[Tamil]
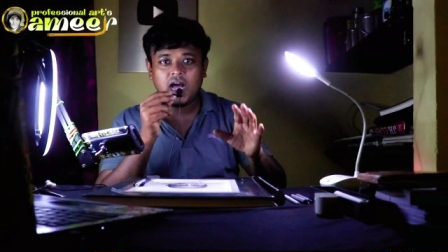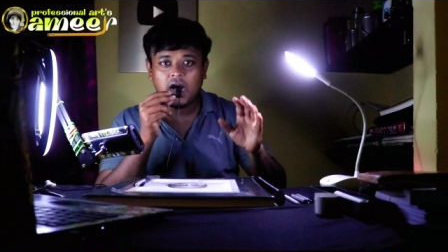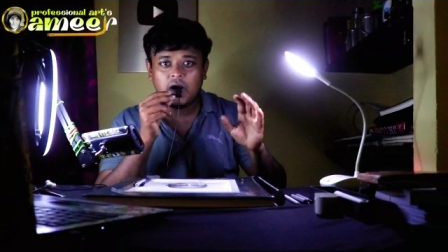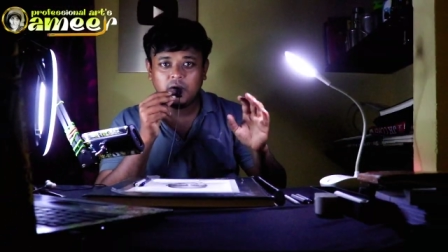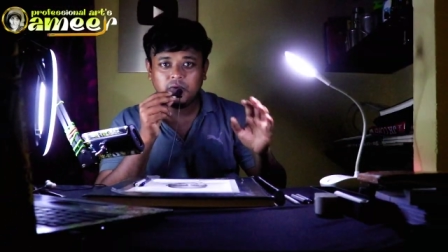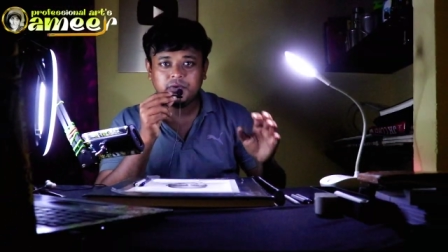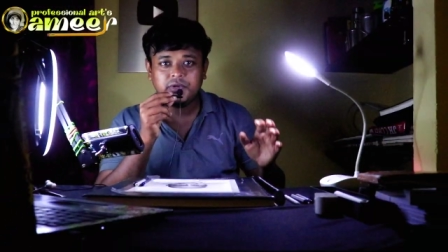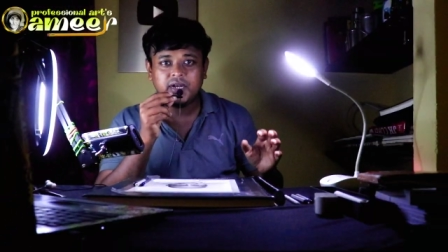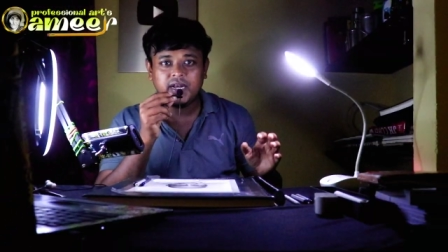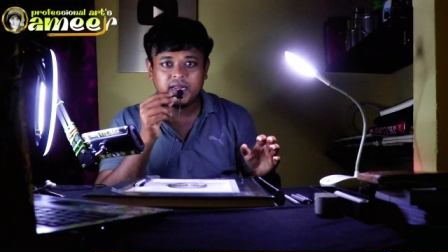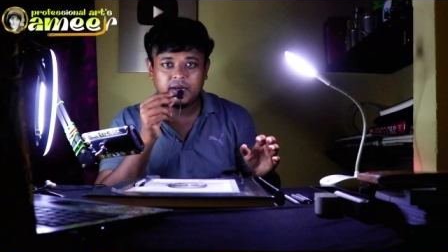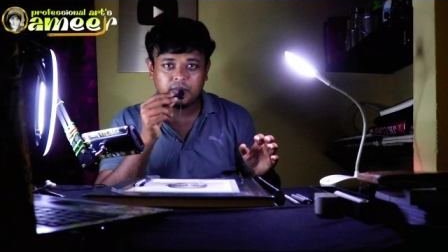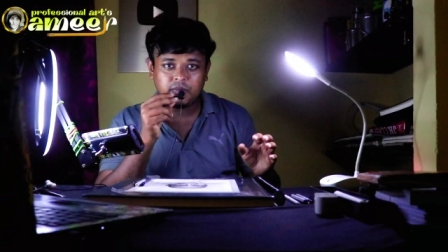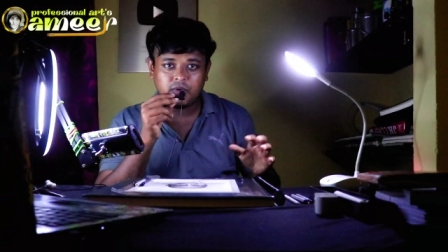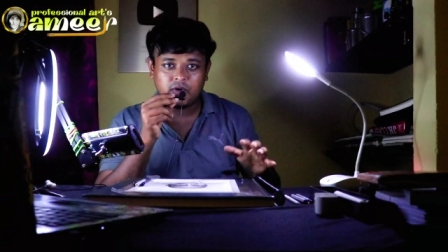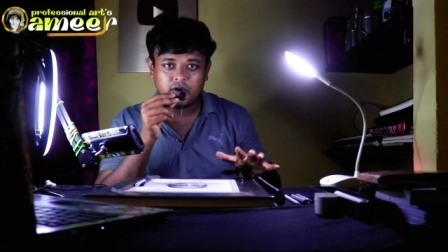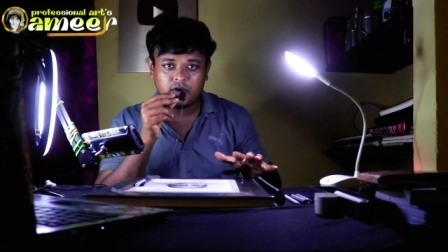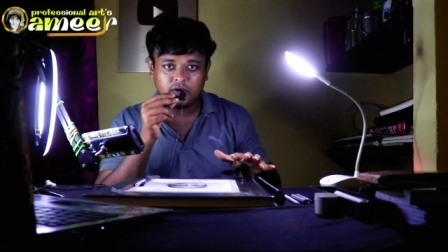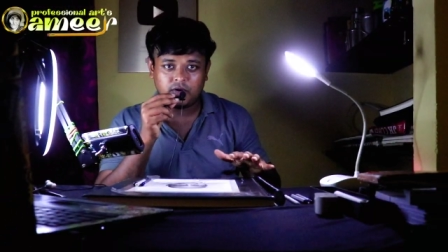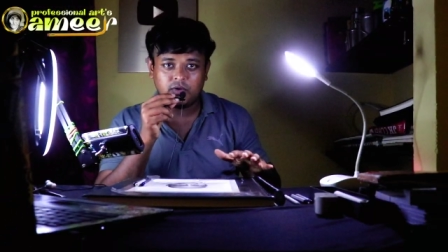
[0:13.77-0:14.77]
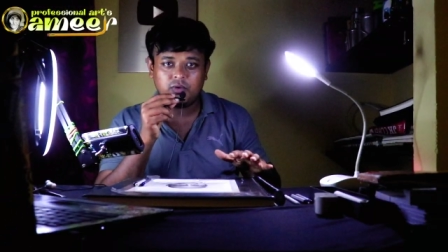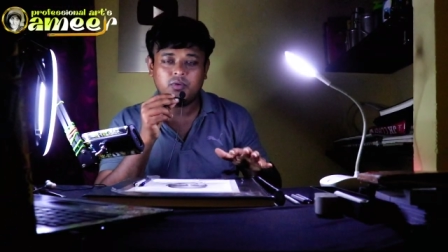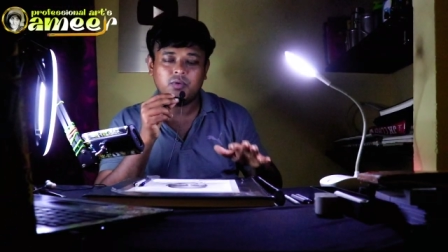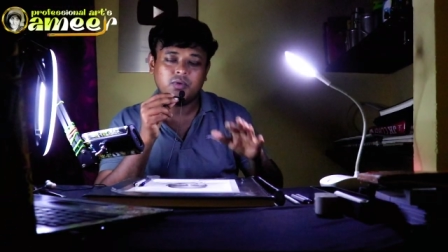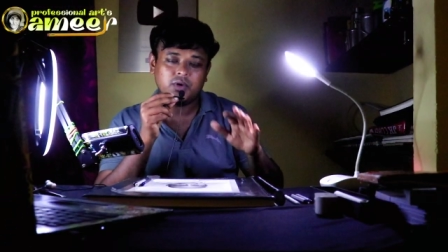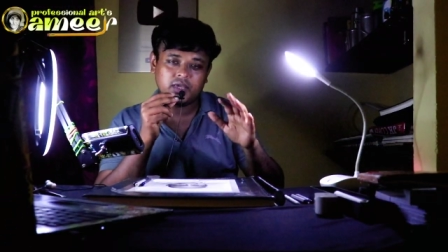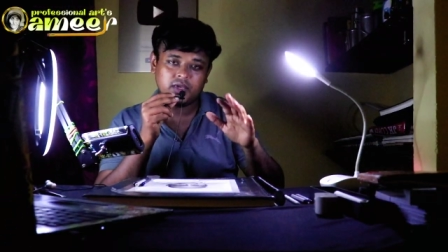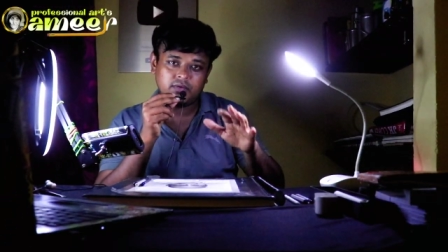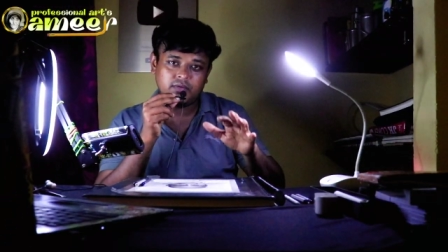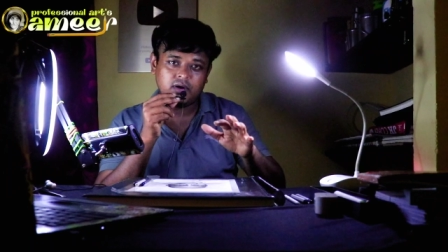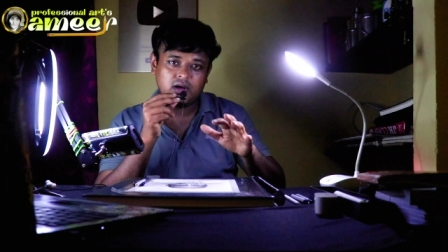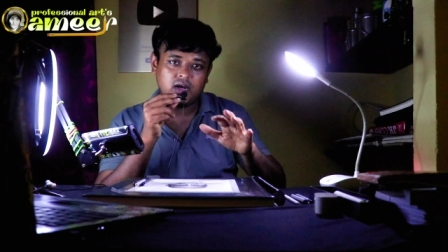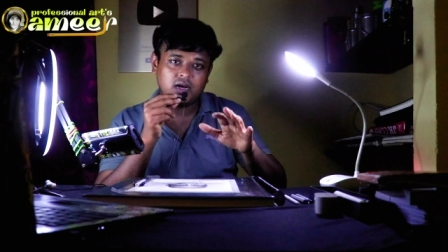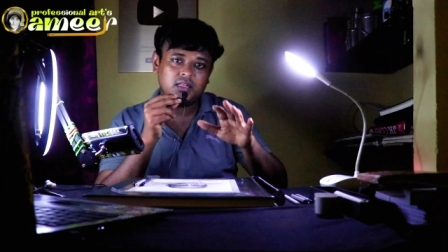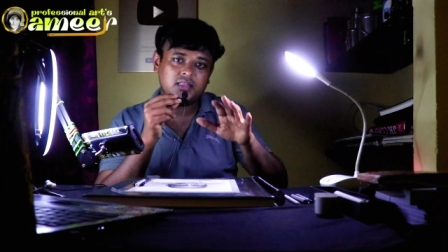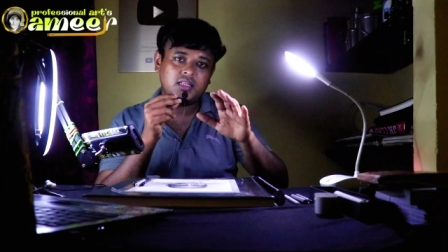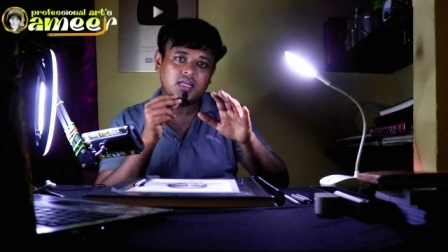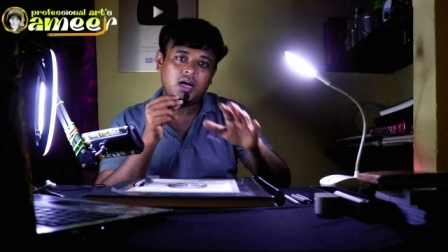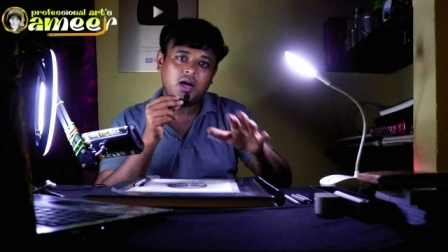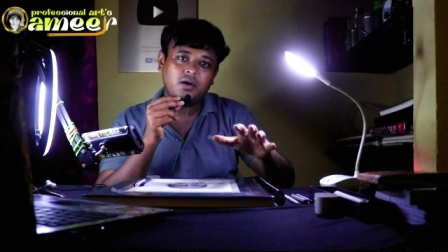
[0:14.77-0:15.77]
அவுட்லைன் போடணும் ஓகேவா
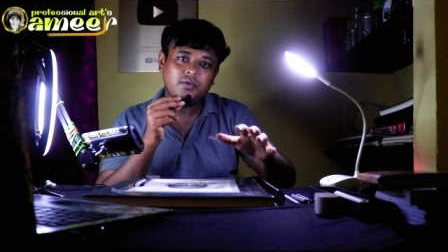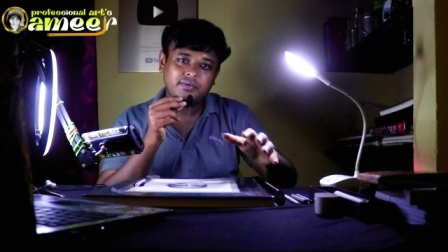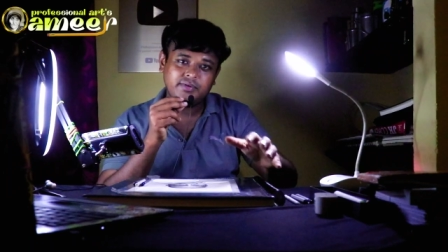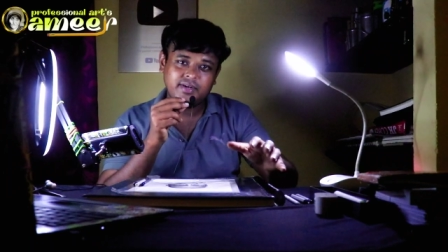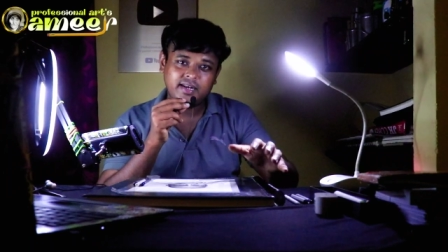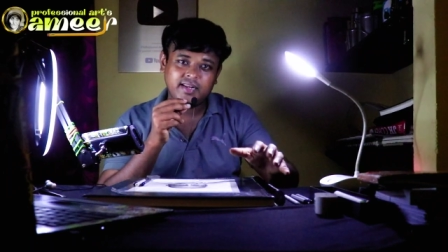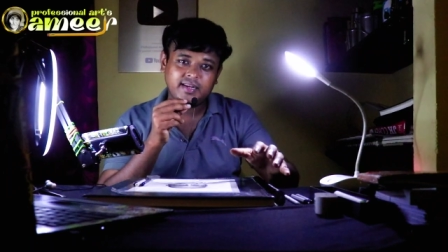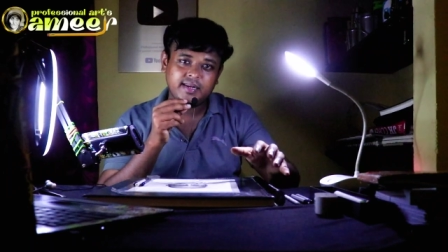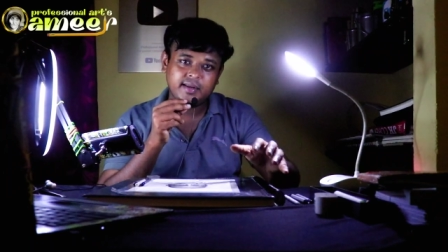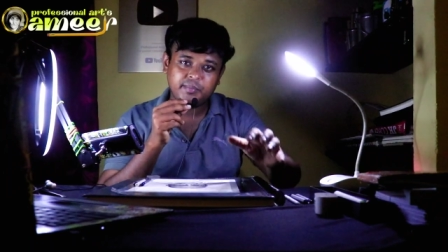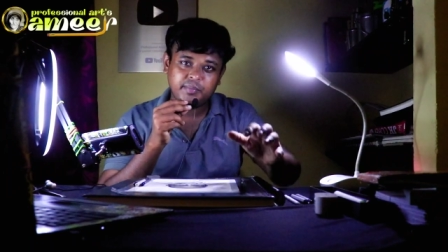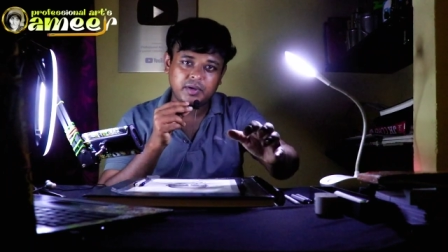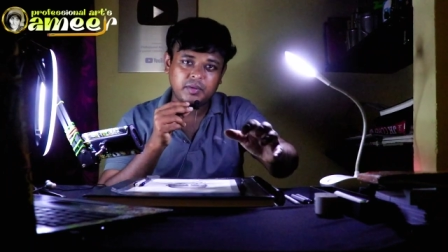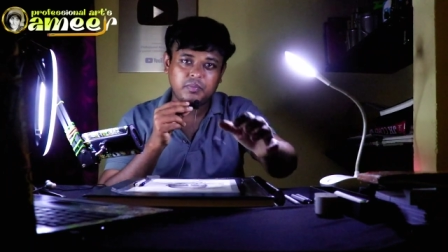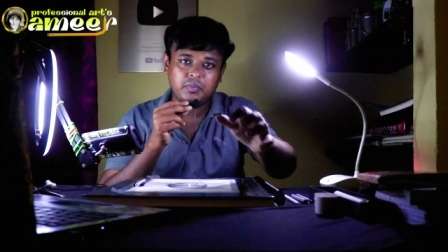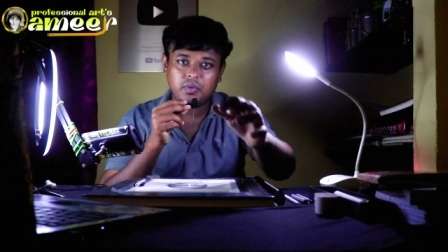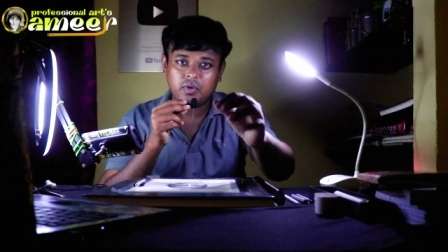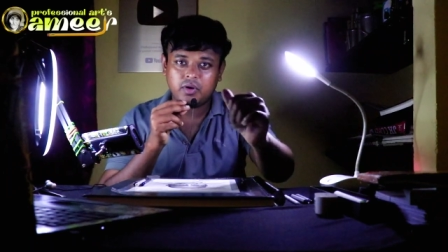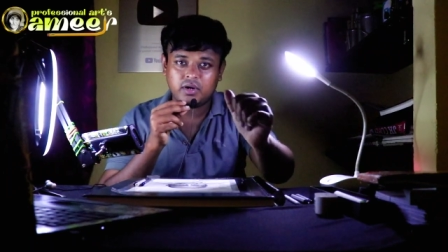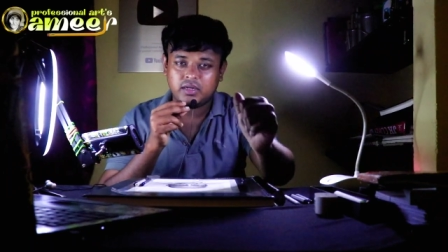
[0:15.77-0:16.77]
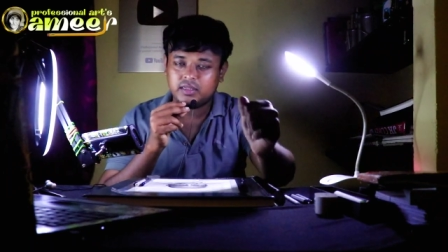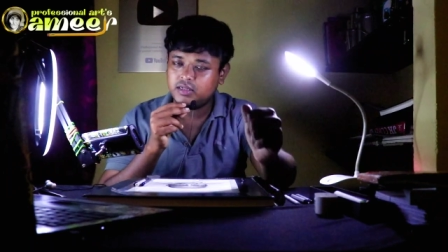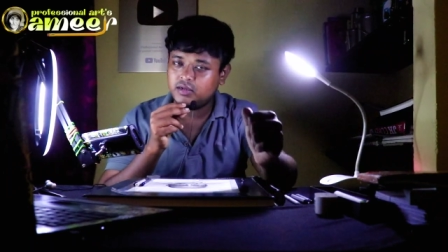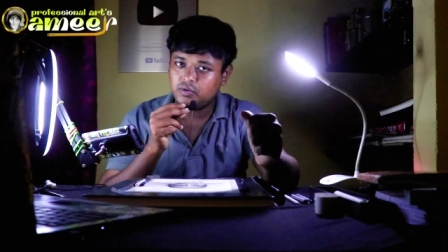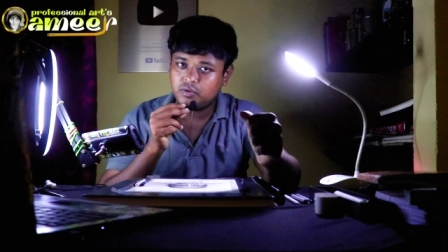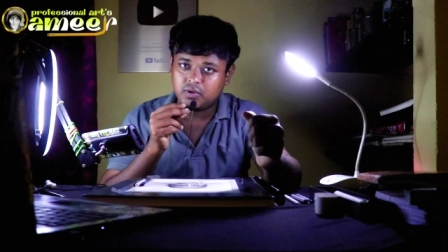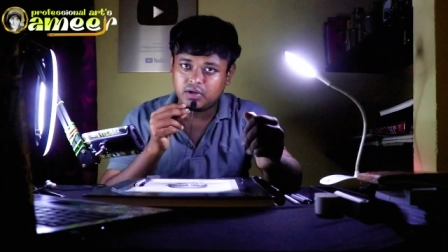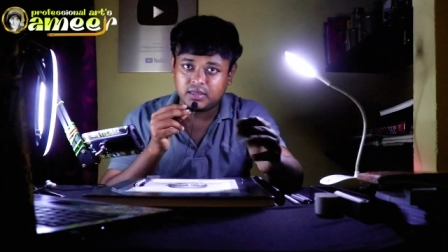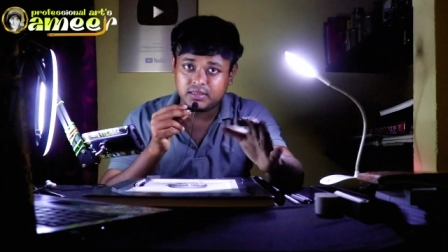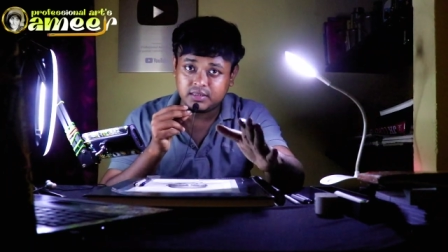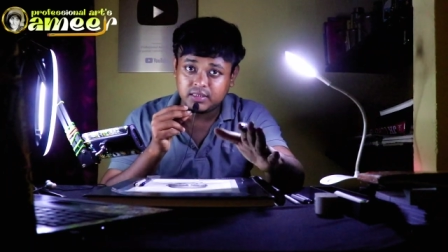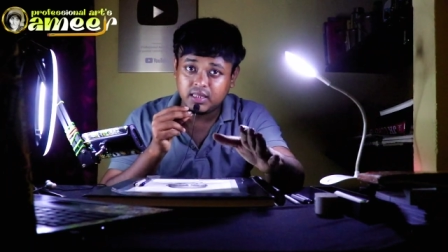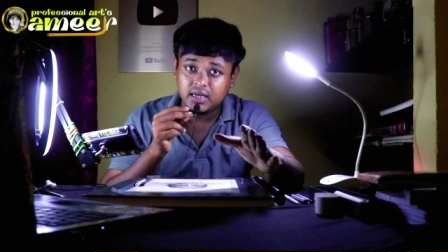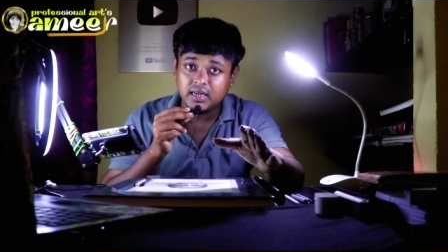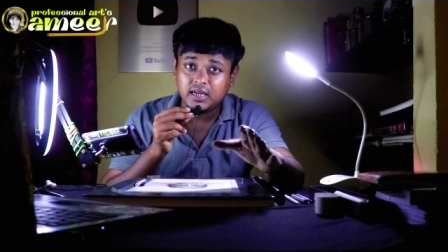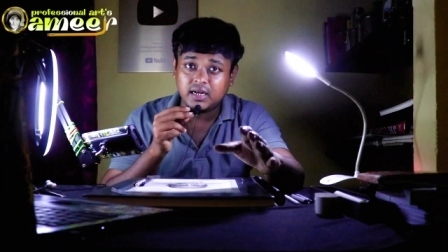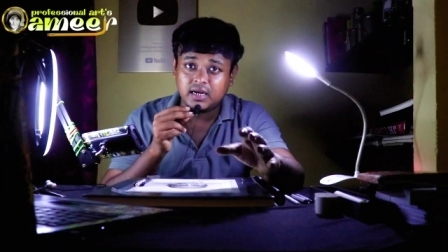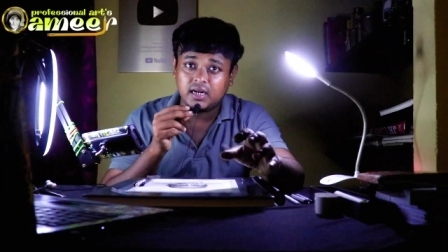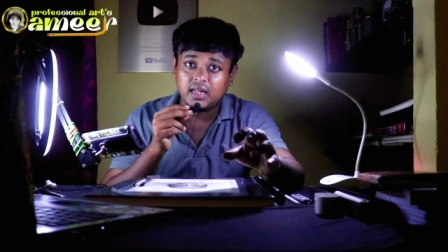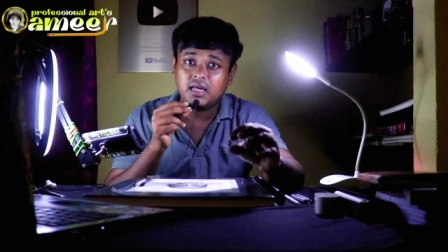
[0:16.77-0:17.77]
அந்த அவுட்லைன் எப்படி போடுறதுன்னு உங்களுக்கு
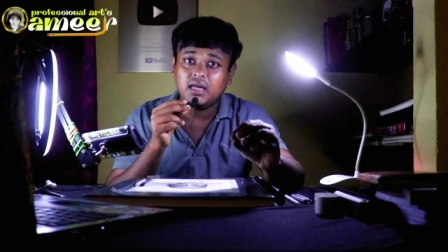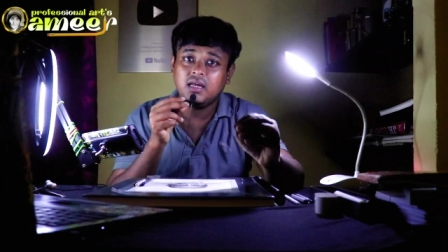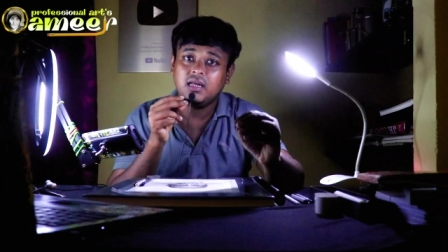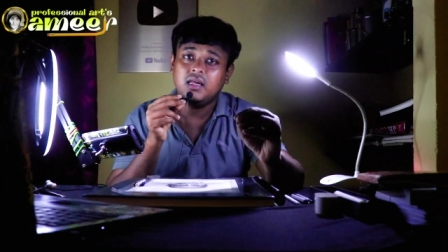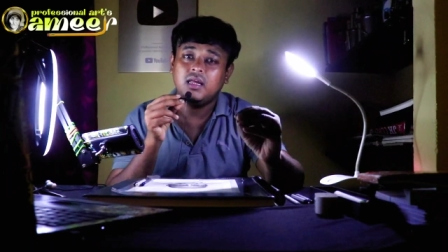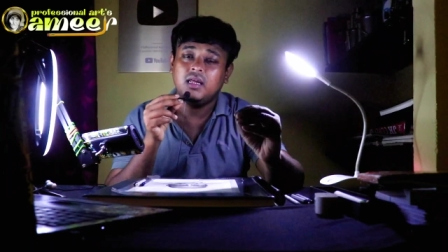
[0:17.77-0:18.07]
தெரியலனா